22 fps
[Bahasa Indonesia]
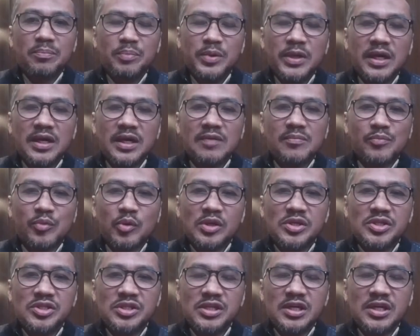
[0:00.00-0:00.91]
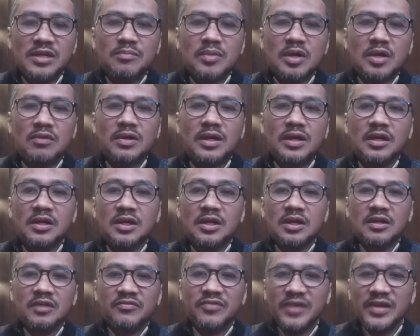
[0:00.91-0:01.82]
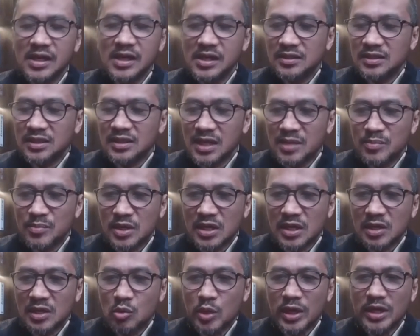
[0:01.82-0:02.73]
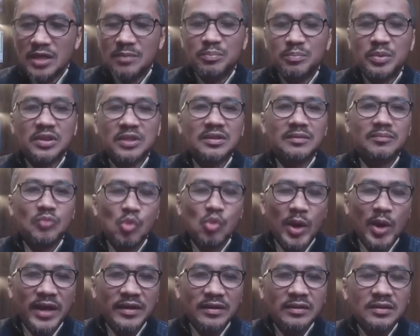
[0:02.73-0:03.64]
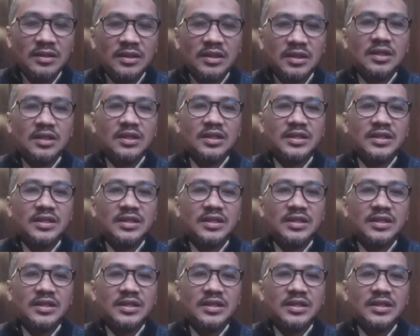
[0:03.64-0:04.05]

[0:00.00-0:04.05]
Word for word: oleh pihak kepolisian bahwa Firly telah mengakui ada pertemuan